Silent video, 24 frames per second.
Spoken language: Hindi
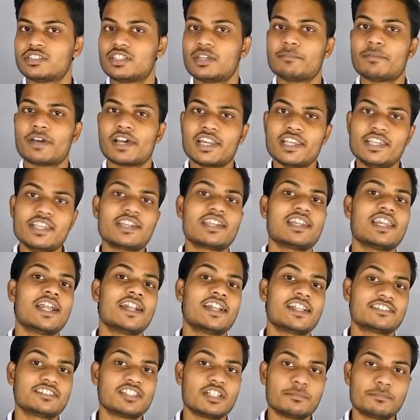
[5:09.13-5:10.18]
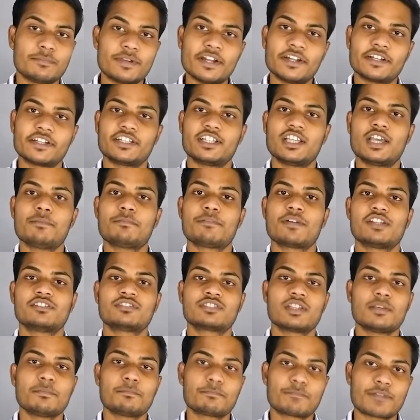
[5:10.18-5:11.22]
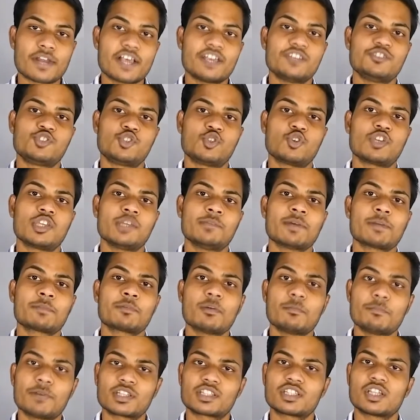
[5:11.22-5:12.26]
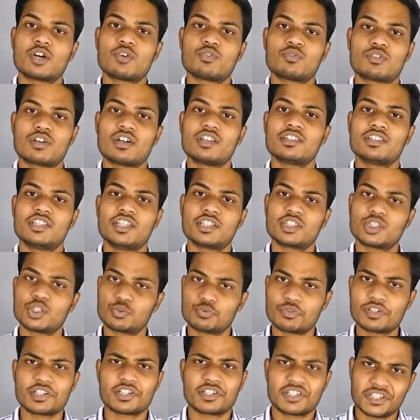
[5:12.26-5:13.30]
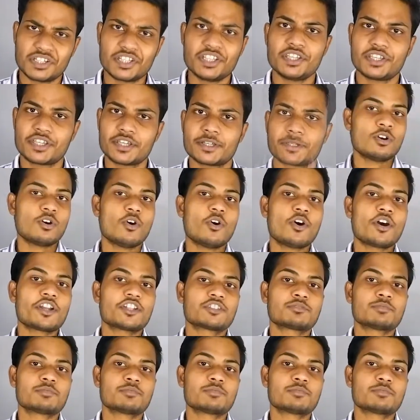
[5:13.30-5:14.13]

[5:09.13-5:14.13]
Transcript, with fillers: ये भले ही एक लेड एसिड बैटरी है पर इसकी प्राइस जो कि मैं आपको बताऊंगा देखते हुए ठीक है और